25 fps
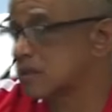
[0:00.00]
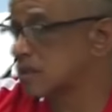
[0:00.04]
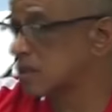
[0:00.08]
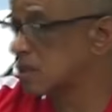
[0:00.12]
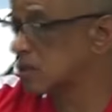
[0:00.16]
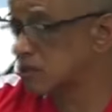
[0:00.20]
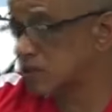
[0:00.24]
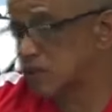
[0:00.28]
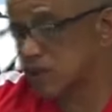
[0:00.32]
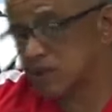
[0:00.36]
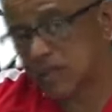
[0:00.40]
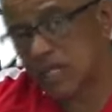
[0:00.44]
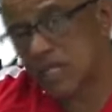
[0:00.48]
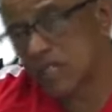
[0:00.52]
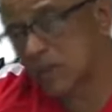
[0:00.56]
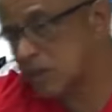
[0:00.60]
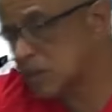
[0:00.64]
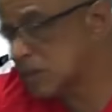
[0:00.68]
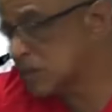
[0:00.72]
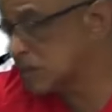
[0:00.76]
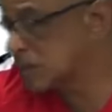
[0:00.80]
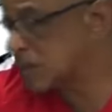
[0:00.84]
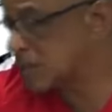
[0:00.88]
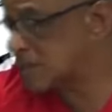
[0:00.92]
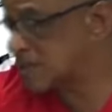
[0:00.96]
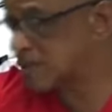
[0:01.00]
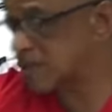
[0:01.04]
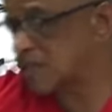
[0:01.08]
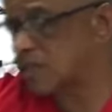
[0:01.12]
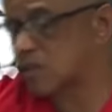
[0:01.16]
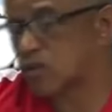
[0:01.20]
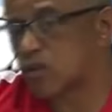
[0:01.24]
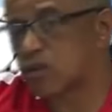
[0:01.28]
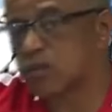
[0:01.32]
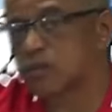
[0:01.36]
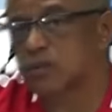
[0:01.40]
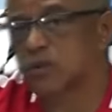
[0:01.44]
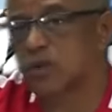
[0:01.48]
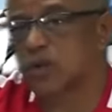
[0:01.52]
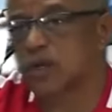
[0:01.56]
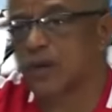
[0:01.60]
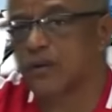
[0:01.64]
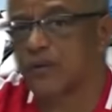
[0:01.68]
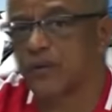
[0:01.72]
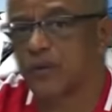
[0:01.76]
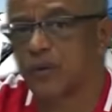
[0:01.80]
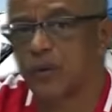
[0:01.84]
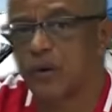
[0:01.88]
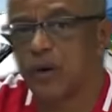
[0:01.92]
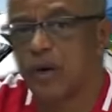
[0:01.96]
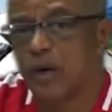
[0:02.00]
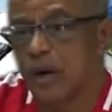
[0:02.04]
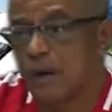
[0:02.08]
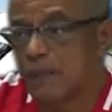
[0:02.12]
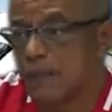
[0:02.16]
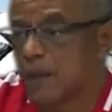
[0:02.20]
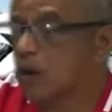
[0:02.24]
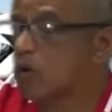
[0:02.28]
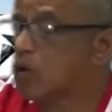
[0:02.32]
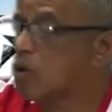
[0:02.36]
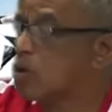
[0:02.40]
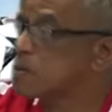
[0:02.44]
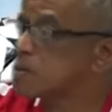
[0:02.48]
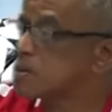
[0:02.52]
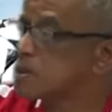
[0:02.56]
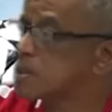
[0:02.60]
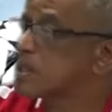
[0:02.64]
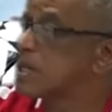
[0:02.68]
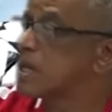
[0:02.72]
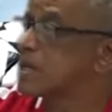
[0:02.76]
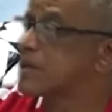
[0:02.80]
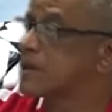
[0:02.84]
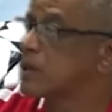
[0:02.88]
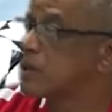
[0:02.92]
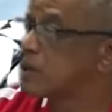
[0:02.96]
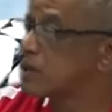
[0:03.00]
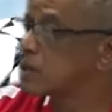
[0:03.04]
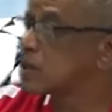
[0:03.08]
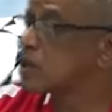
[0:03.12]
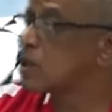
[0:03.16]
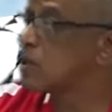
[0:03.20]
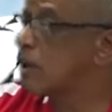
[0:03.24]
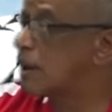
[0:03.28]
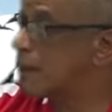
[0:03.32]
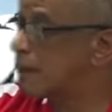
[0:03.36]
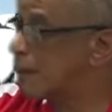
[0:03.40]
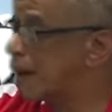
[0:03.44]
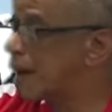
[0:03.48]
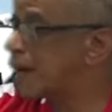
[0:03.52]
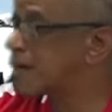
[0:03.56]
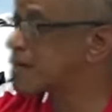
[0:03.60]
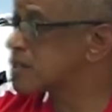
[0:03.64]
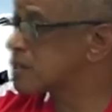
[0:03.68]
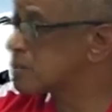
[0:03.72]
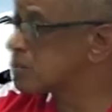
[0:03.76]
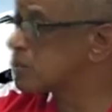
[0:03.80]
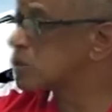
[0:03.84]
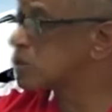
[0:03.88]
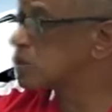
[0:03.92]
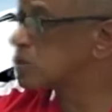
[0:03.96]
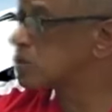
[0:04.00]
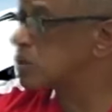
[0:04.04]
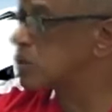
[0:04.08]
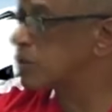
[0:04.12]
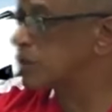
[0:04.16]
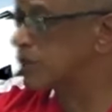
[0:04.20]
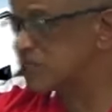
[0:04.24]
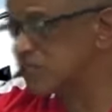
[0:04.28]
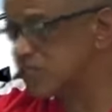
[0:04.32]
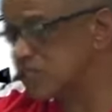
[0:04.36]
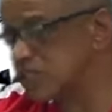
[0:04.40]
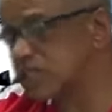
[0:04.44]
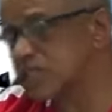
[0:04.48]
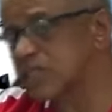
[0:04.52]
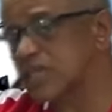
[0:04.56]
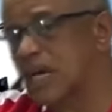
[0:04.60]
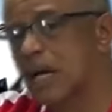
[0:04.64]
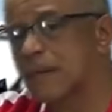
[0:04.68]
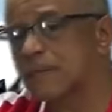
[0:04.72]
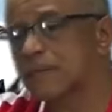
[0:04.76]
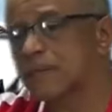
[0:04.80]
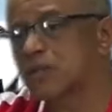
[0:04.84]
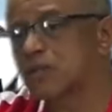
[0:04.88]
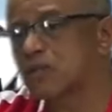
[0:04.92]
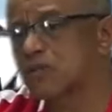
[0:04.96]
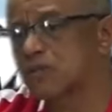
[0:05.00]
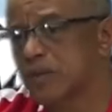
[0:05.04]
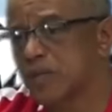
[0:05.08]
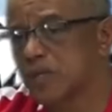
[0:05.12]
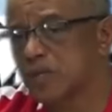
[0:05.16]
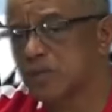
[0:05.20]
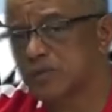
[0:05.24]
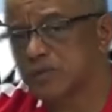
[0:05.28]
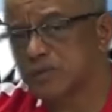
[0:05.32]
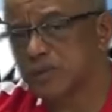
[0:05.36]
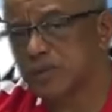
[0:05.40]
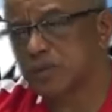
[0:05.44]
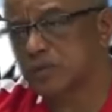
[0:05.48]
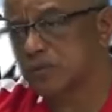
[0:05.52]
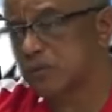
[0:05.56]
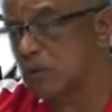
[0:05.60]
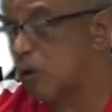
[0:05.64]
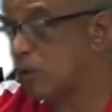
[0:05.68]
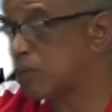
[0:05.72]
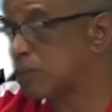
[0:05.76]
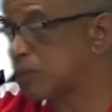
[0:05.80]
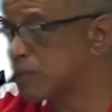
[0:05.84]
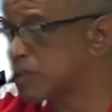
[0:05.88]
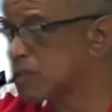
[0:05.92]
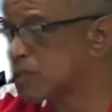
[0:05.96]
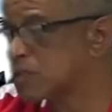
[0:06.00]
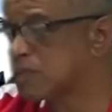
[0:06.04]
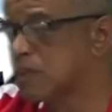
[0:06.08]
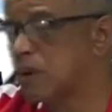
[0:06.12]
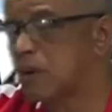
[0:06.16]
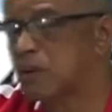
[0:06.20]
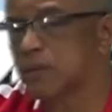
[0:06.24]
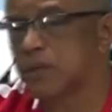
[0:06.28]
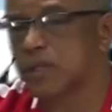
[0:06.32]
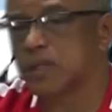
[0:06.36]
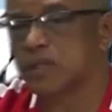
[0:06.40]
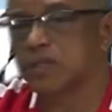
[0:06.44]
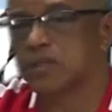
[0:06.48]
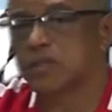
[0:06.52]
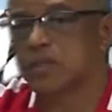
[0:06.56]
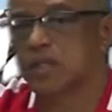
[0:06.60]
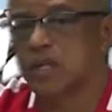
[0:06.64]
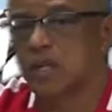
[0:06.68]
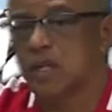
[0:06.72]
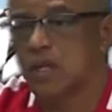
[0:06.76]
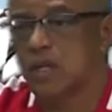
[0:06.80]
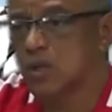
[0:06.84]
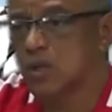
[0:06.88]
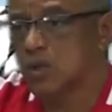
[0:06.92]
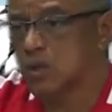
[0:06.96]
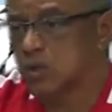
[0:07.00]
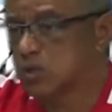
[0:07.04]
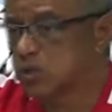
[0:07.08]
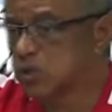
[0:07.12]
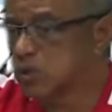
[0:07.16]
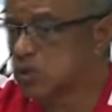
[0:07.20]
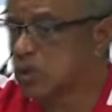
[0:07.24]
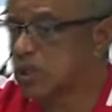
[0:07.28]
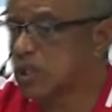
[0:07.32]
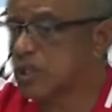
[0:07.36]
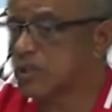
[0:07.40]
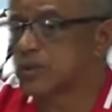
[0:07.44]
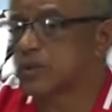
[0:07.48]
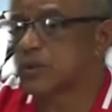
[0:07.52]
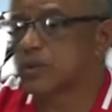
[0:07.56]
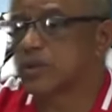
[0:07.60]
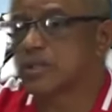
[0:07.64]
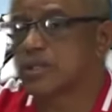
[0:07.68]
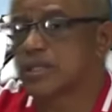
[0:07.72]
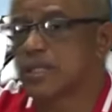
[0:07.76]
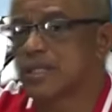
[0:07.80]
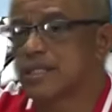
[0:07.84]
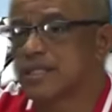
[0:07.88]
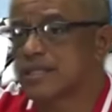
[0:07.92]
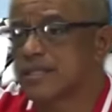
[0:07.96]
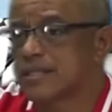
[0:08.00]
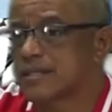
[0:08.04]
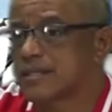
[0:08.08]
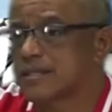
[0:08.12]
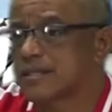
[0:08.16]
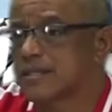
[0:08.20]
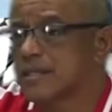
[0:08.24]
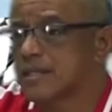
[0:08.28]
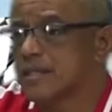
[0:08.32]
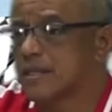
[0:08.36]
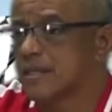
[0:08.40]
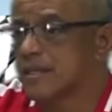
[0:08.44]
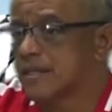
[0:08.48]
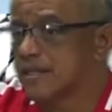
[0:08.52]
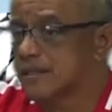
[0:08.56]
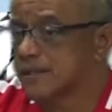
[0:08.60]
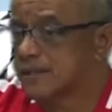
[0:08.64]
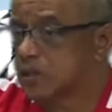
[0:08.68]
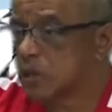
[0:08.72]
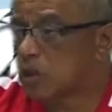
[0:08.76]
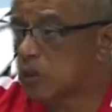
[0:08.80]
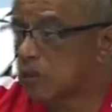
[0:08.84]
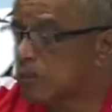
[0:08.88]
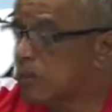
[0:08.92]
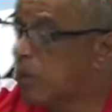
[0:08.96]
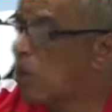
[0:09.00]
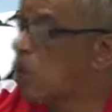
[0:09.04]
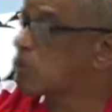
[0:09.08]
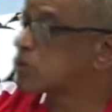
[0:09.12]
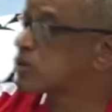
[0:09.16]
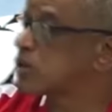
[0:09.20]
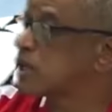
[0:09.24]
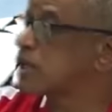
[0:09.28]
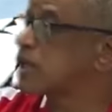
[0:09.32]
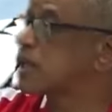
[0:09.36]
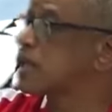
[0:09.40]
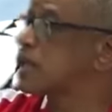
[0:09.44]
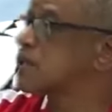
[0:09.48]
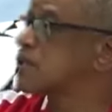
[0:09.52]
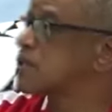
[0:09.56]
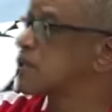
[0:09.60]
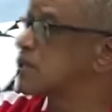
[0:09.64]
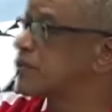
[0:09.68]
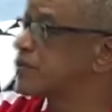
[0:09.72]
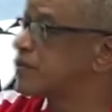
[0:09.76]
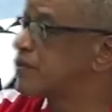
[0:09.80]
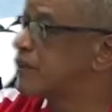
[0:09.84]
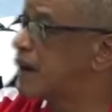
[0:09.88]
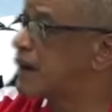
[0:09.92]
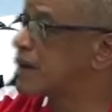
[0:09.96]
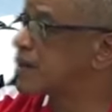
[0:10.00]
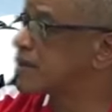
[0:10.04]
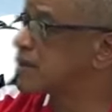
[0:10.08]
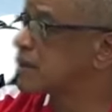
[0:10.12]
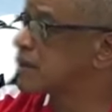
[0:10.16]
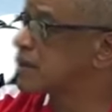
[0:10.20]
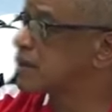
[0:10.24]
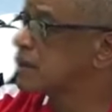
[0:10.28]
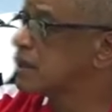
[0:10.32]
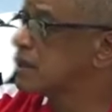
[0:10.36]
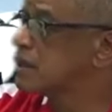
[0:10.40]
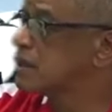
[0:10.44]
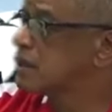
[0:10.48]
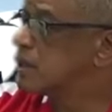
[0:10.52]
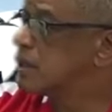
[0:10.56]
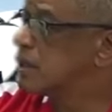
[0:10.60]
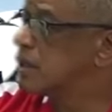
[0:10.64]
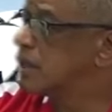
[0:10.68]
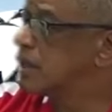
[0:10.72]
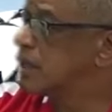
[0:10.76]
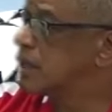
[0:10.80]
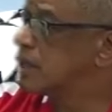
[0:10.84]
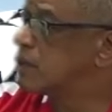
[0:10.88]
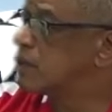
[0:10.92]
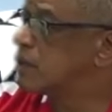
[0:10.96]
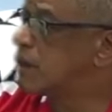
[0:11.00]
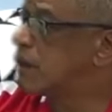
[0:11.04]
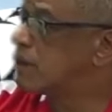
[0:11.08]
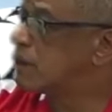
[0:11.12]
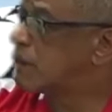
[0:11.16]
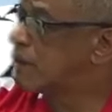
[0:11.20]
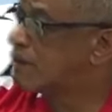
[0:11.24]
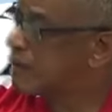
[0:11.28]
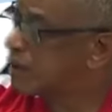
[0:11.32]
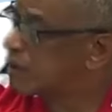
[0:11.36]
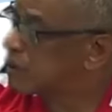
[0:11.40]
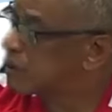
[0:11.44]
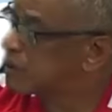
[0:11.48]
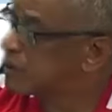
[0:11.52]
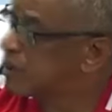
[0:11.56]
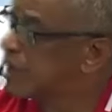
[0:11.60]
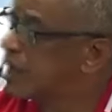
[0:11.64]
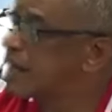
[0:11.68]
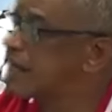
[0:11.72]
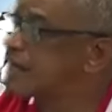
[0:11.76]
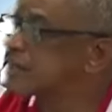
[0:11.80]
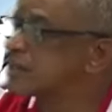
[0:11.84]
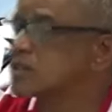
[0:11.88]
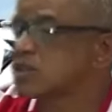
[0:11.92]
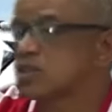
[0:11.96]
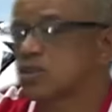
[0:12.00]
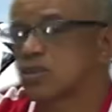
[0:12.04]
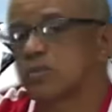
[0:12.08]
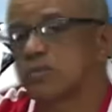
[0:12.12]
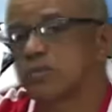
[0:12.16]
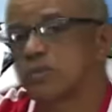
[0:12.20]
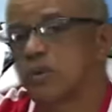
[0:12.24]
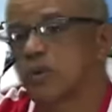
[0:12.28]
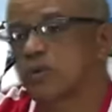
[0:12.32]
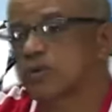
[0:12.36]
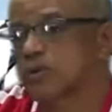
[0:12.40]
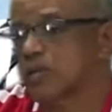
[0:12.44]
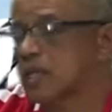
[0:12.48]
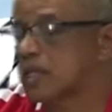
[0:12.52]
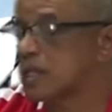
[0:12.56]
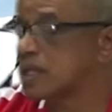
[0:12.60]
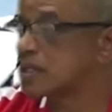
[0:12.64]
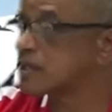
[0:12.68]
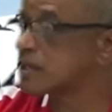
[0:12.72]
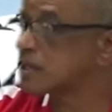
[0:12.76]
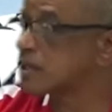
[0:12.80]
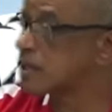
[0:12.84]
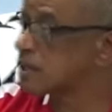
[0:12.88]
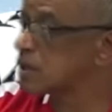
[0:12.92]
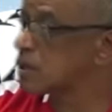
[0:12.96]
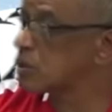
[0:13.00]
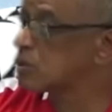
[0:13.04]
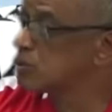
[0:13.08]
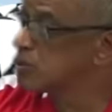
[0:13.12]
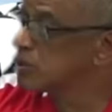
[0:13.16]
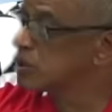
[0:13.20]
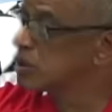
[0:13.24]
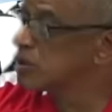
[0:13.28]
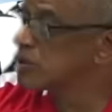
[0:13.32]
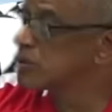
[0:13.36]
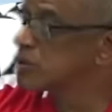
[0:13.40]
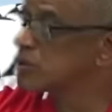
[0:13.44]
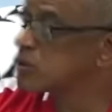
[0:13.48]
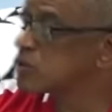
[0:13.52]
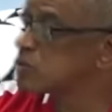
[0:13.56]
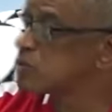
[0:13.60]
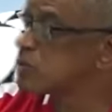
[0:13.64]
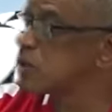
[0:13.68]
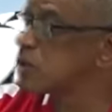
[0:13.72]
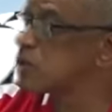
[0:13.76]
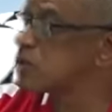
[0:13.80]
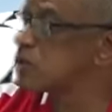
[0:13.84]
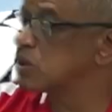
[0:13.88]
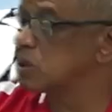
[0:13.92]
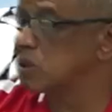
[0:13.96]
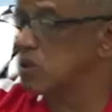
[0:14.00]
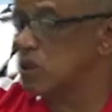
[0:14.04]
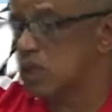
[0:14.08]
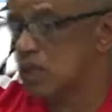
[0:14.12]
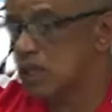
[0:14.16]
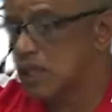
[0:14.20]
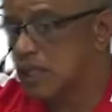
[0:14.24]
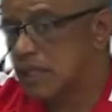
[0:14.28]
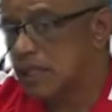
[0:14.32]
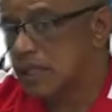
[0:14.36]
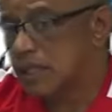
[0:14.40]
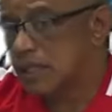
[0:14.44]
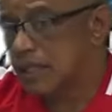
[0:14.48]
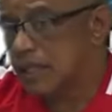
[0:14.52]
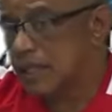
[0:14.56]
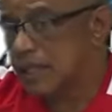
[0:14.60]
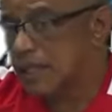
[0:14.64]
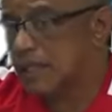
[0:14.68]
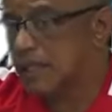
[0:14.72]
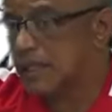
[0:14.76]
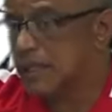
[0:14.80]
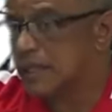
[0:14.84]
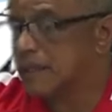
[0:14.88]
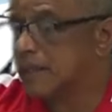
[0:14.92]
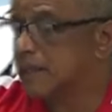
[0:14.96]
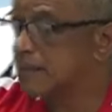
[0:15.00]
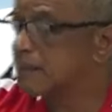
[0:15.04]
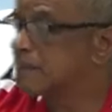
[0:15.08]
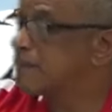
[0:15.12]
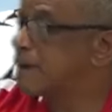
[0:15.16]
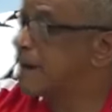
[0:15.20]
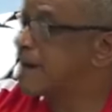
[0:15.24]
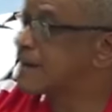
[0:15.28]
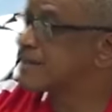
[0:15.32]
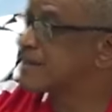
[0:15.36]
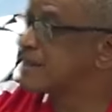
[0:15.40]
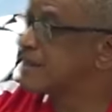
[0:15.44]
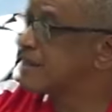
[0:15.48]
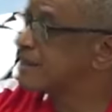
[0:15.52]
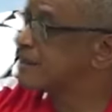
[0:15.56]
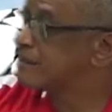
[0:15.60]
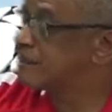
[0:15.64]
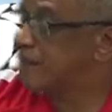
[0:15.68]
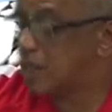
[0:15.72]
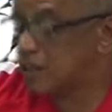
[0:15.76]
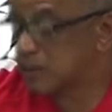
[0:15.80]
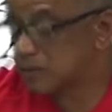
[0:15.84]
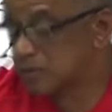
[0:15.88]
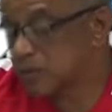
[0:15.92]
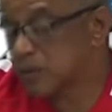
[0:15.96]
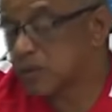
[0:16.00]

Se ele nem der certo como jogador, mas como cidadão ele tem uma base muito boa. A gente sabe que no meio do futebol, principalmente, os jogadores eles são poucos aqueles que fazem é, uma, uma, faculdade, são poucos aqueles que têm um nível superior é, mais elevado.